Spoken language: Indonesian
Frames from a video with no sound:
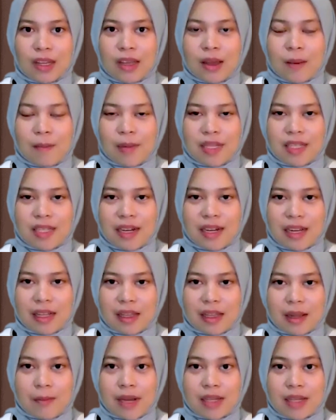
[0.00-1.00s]

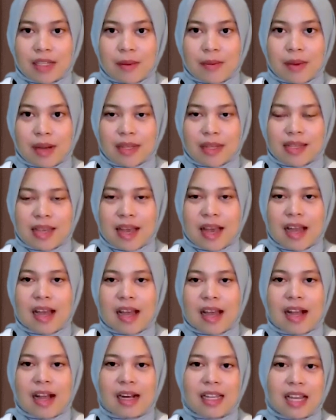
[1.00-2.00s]
Perserikatan Bangsa-Bangsa
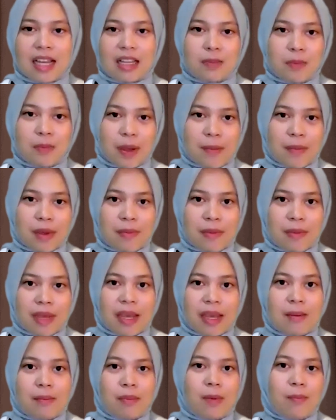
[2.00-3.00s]
alias
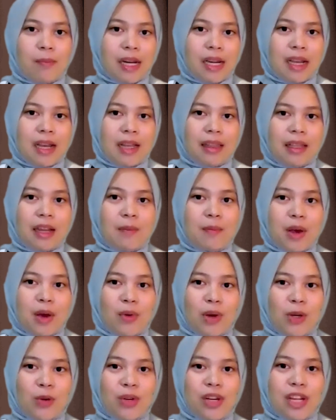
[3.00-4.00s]
PBB memperingatkan
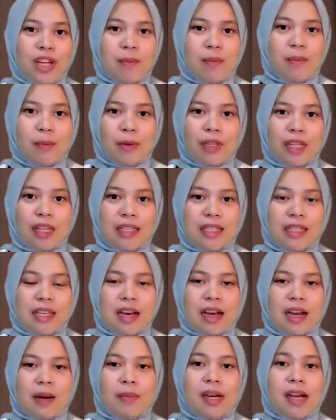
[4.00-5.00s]
bahwa dunia berpotensi
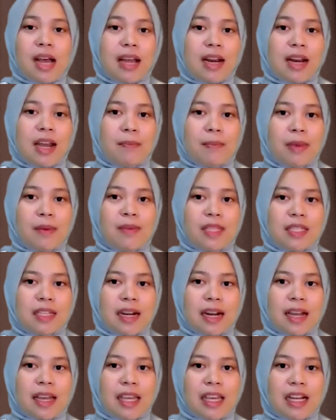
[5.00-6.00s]
akan menghadapi
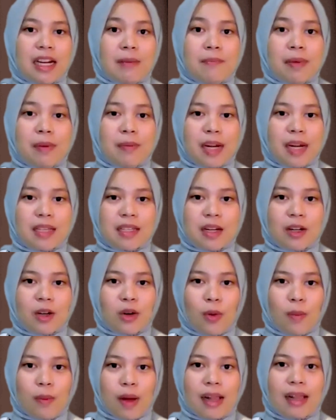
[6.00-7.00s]
bencana iklim pemanasan
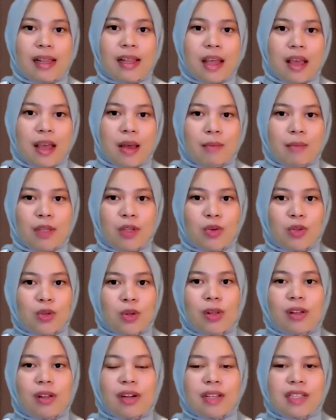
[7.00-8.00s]
global
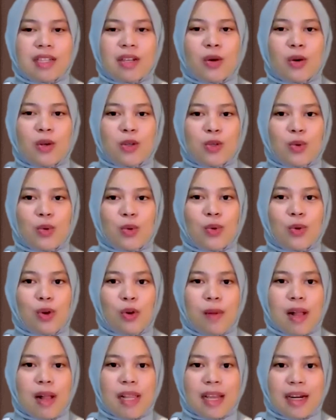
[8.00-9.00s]
menyusul resiko suhu
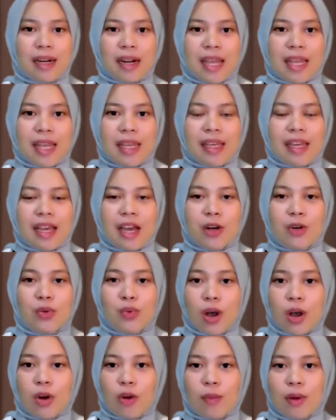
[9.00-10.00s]
global yang naik hingga
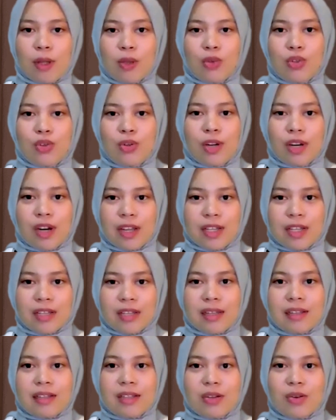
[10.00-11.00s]
2,7 derajat
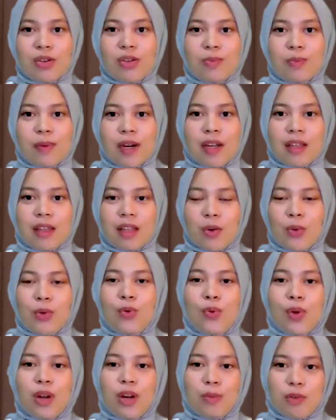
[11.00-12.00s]
Celcius pada
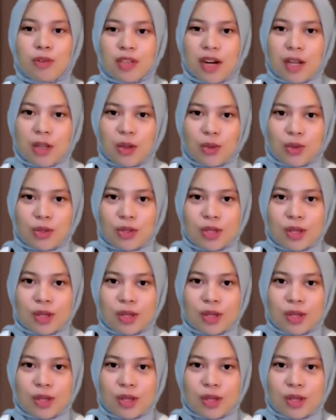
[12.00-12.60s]
tahun 2100.